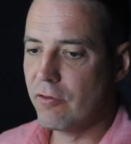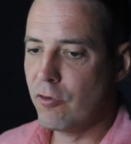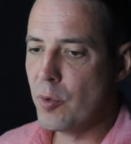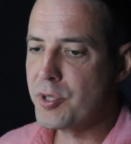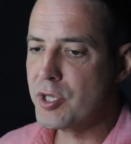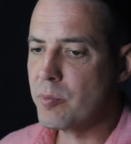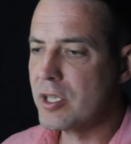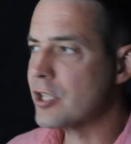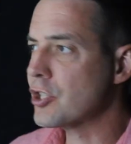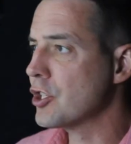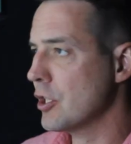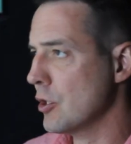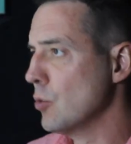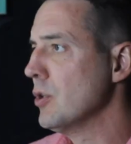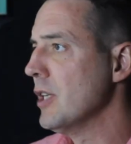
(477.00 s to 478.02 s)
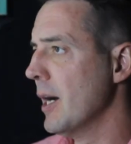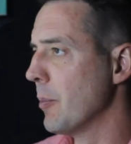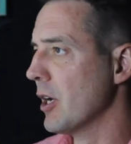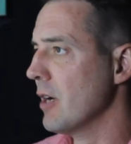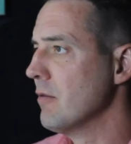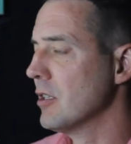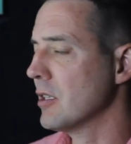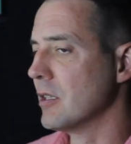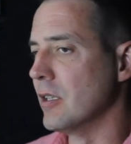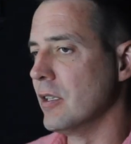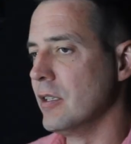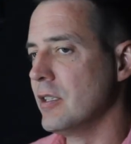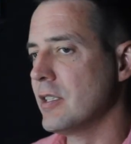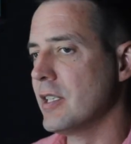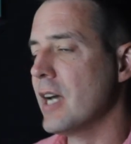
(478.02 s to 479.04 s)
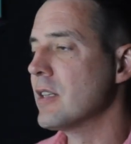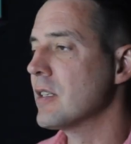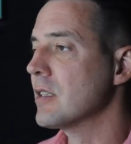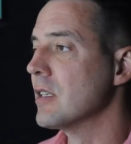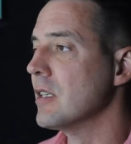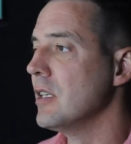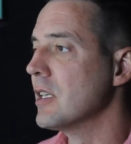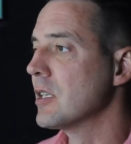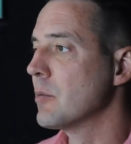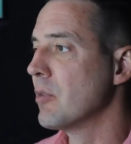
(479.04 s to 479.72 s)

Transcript: В общем, это же ерунда, правда? И дизайн это не